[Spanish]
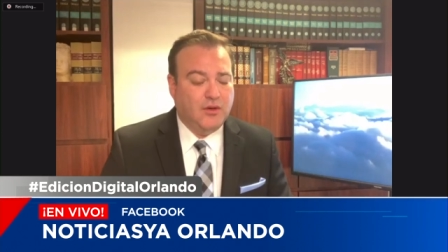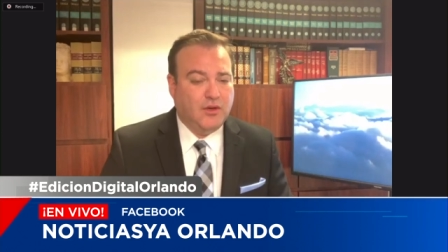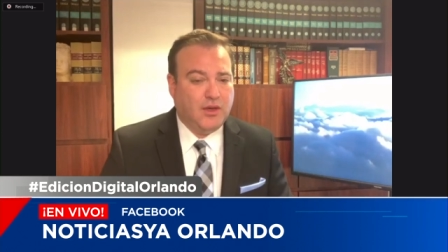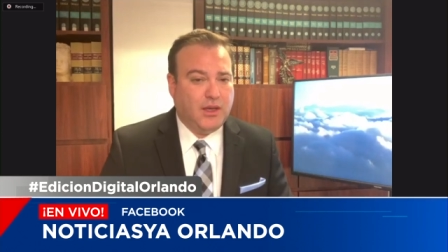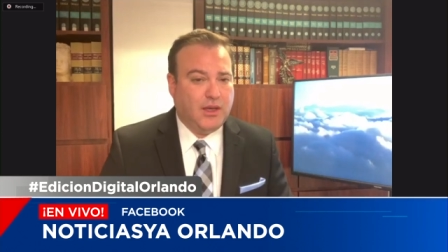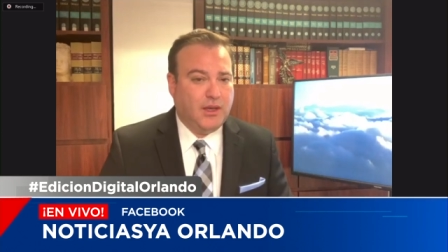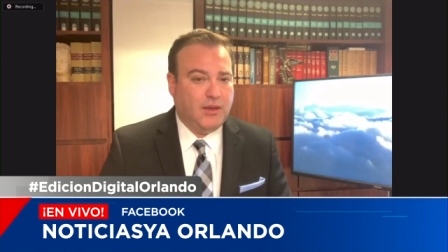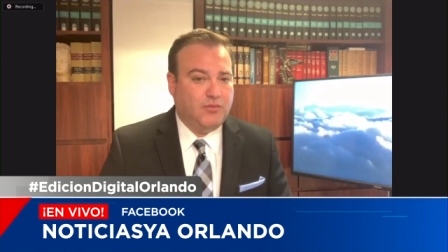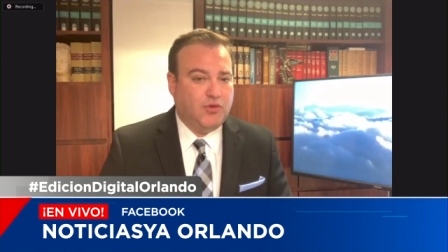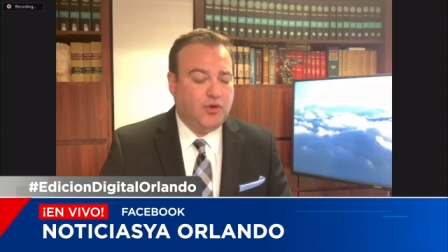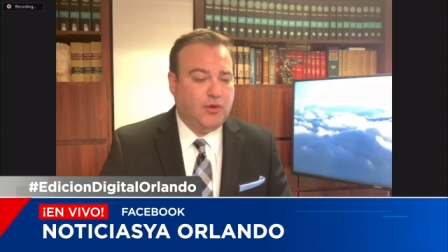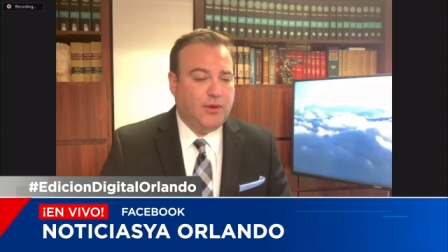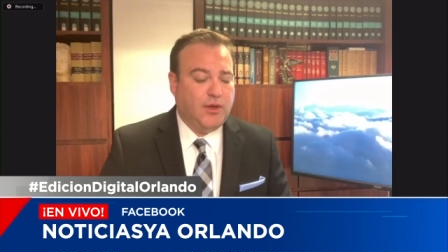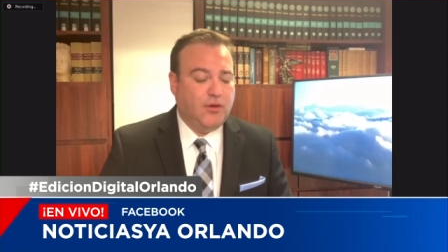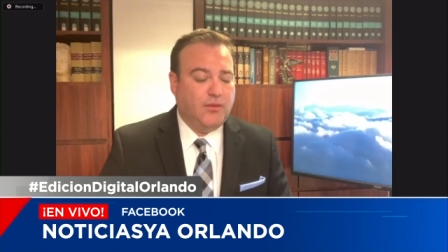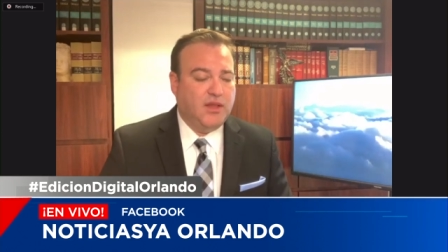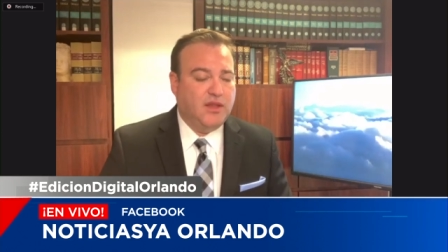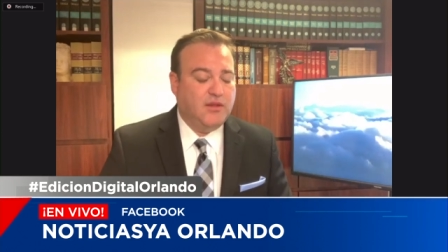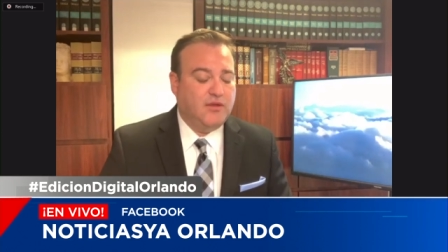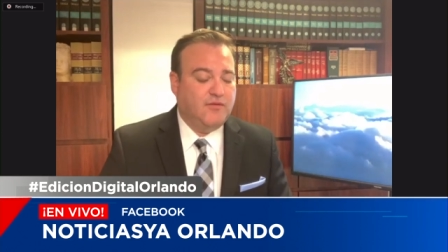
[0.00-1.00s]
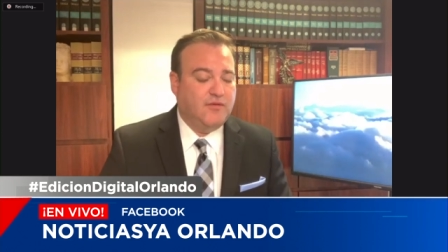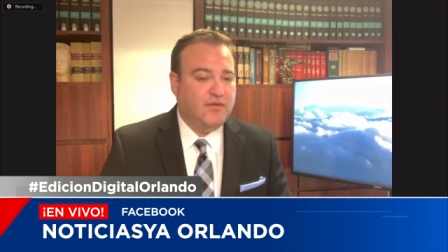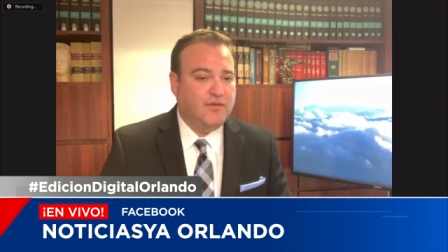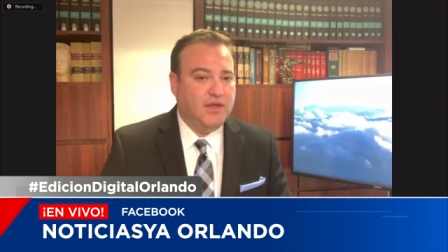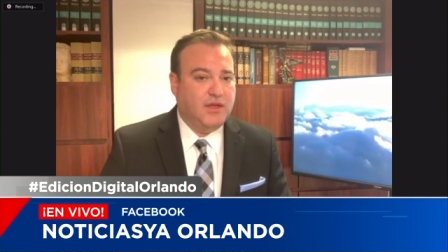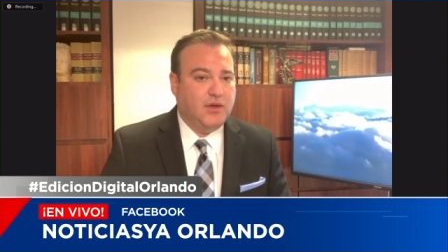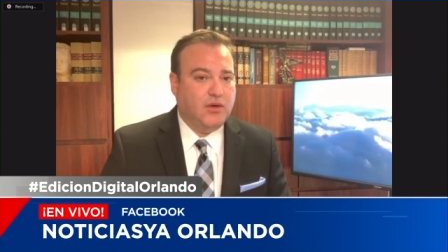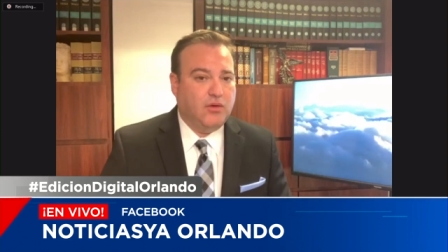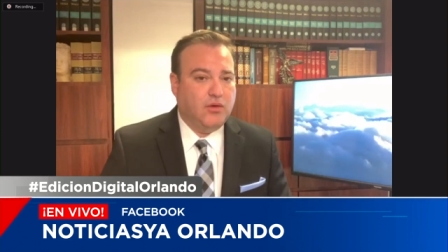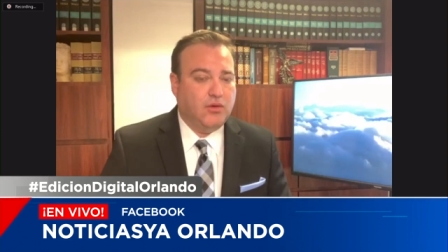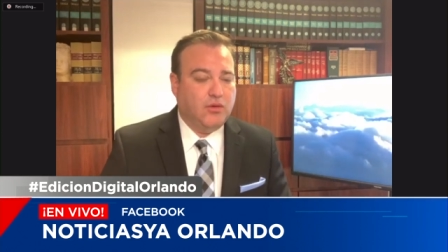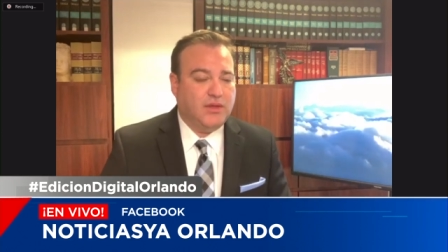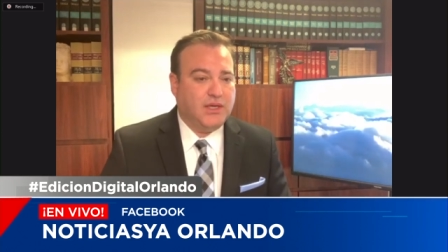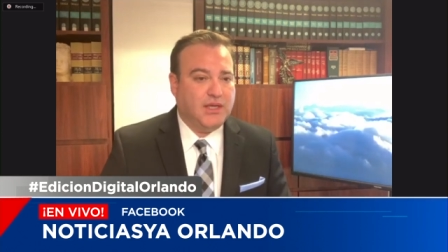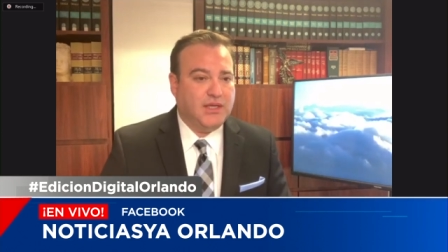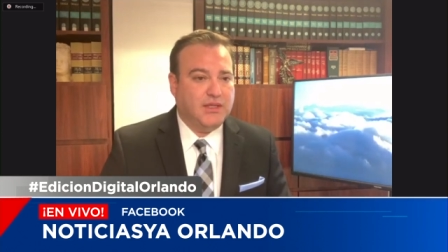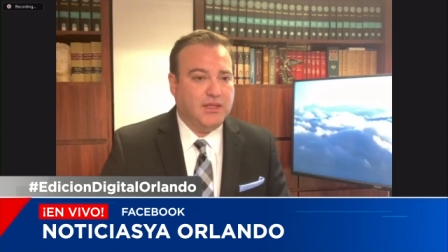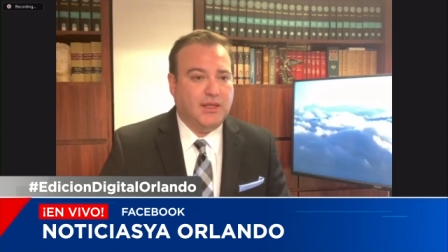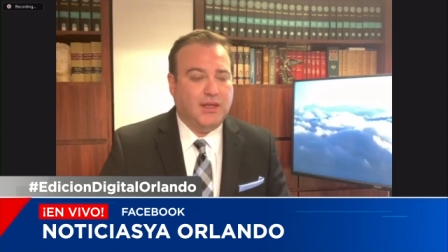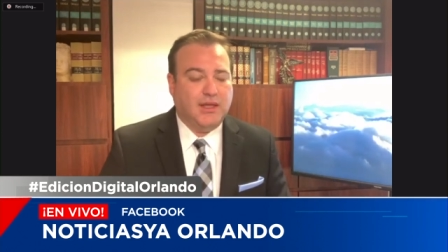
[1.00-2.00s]
Eh, yo veo bien difícil que uno
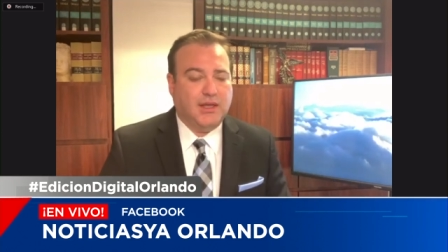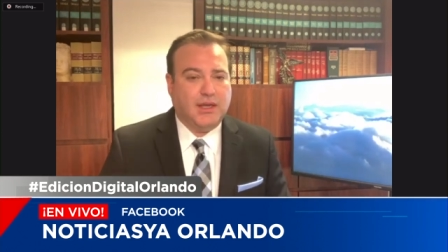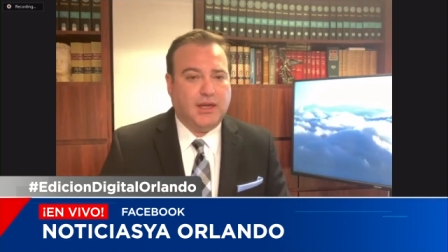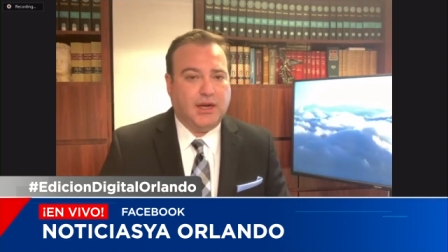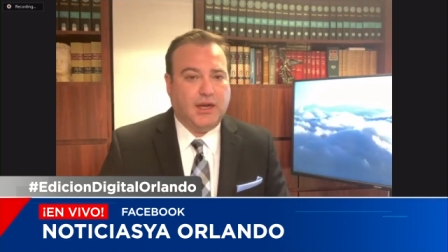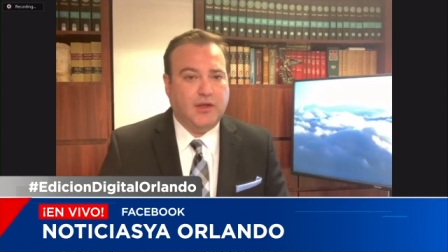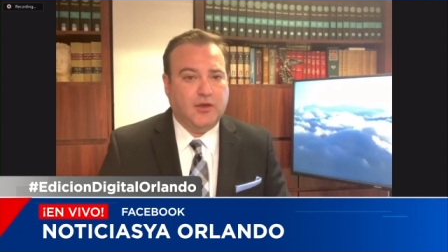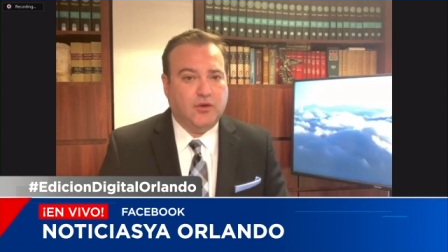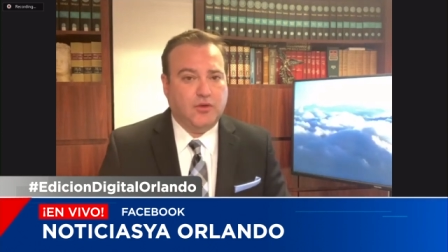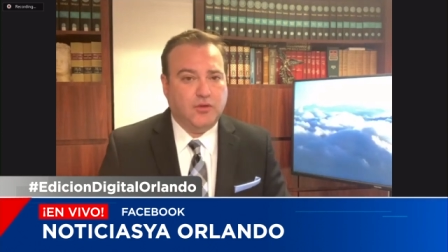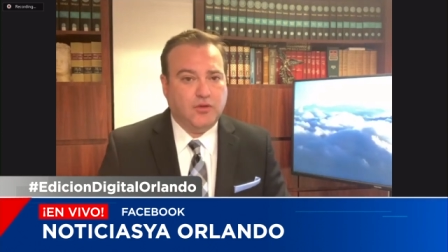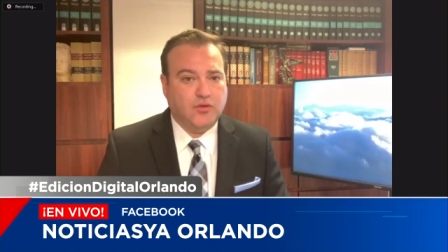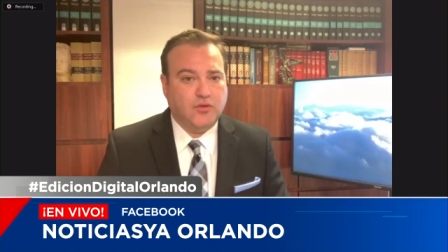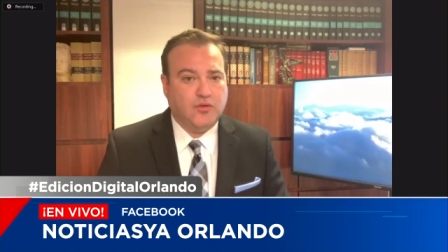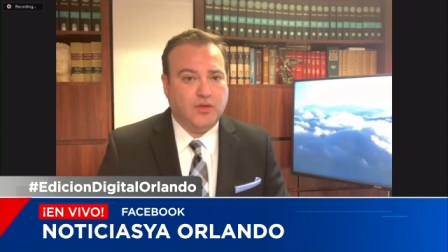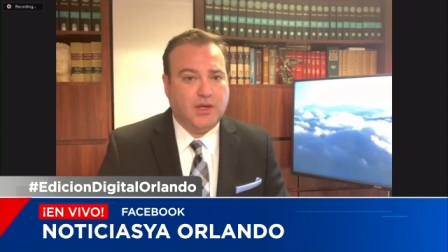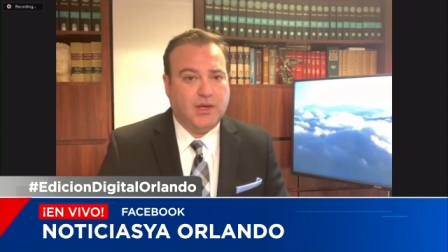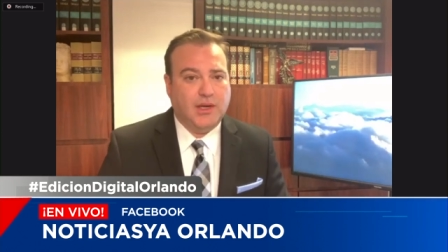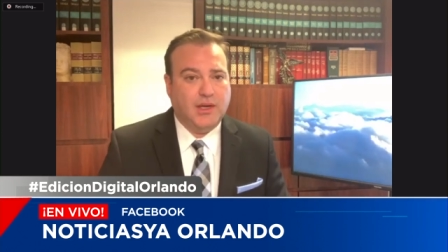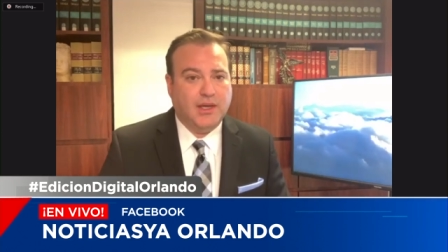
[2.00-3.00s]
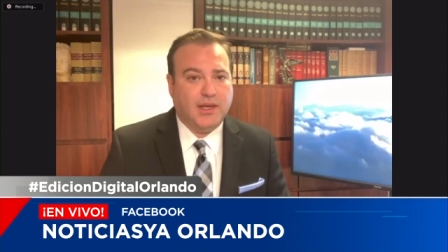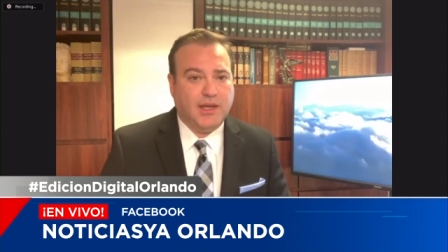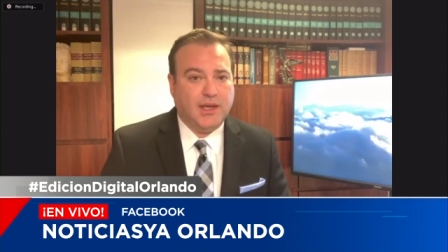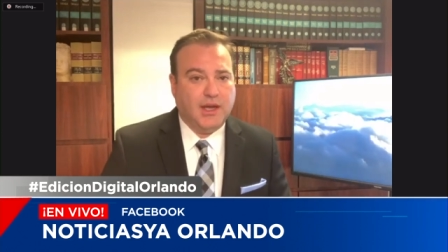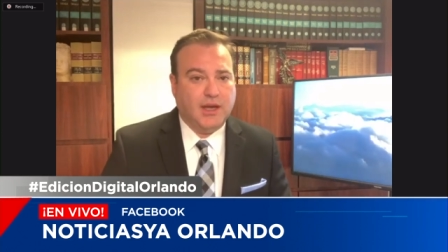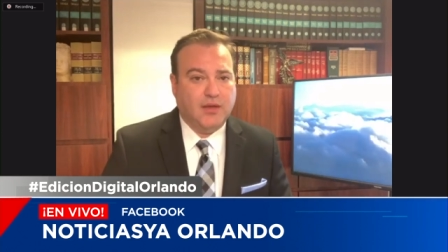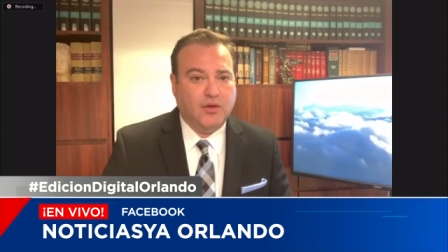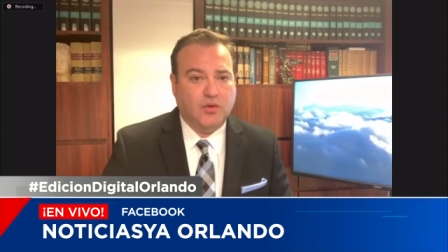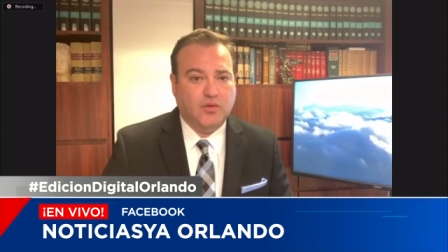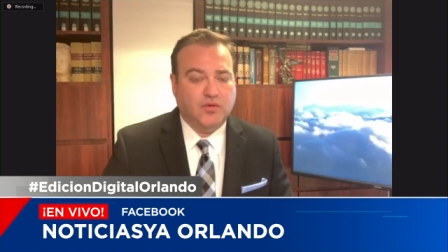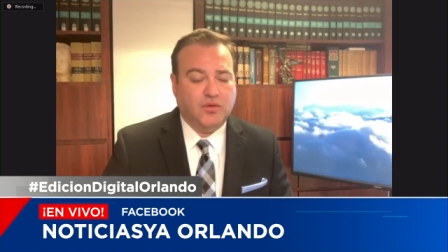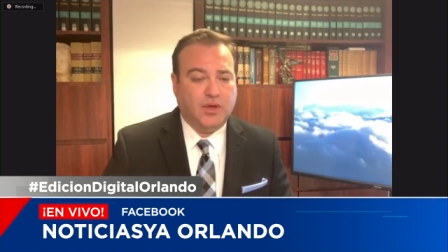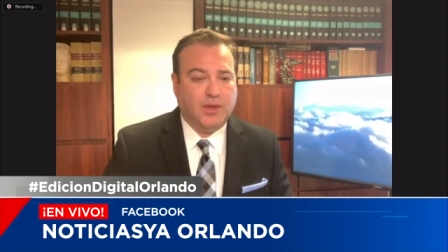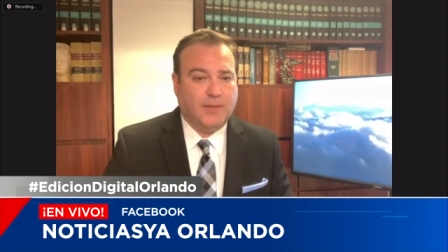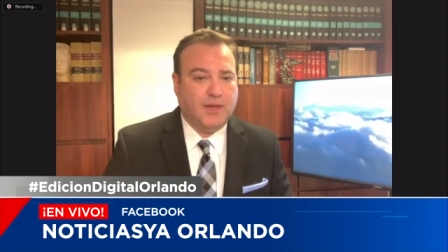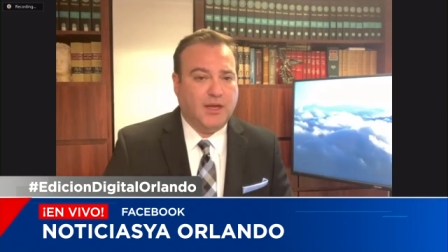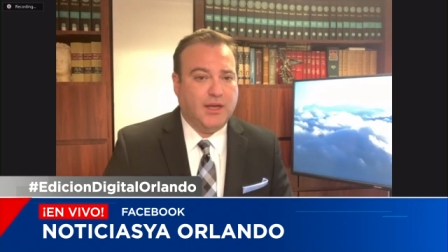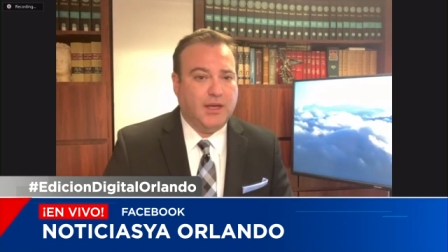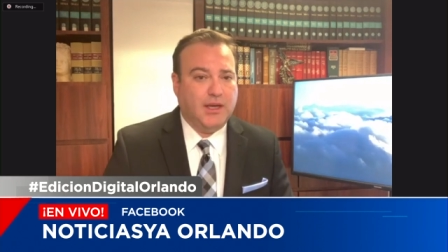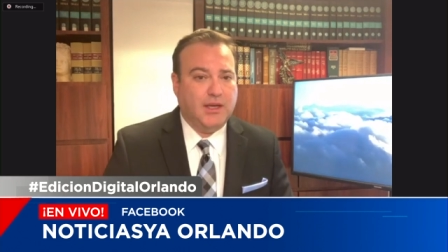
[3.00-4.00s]
trate de declarar inconstitucional de que alguien usa la
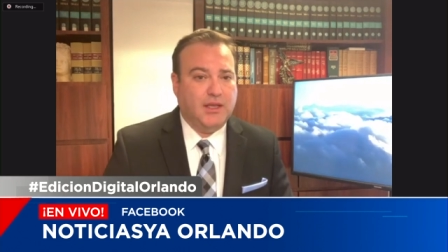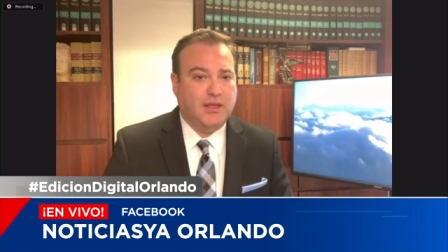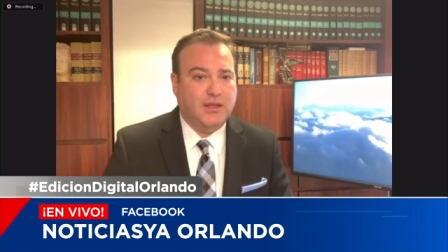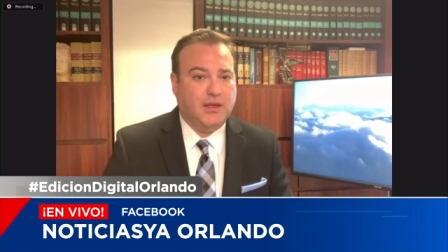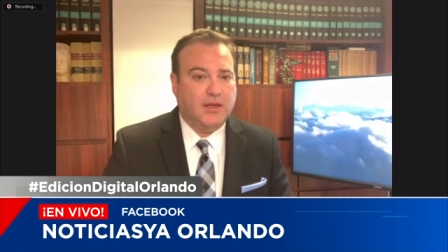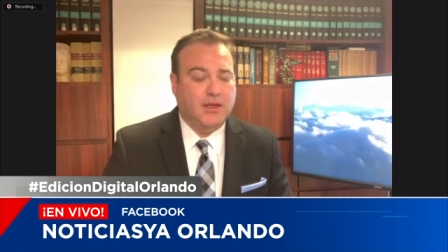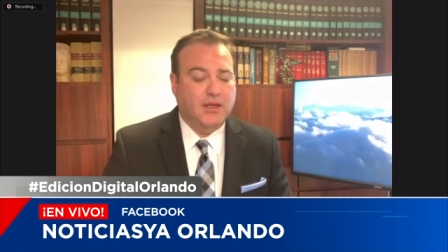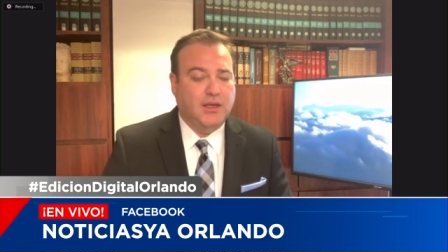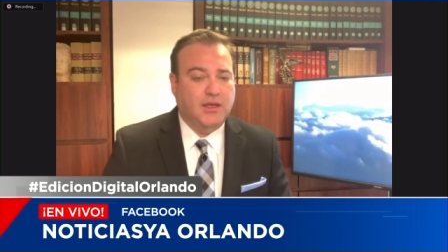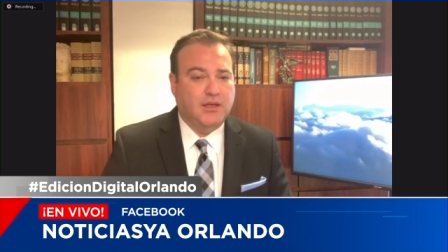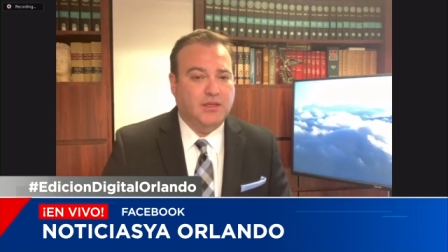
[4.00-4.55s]
mascarilla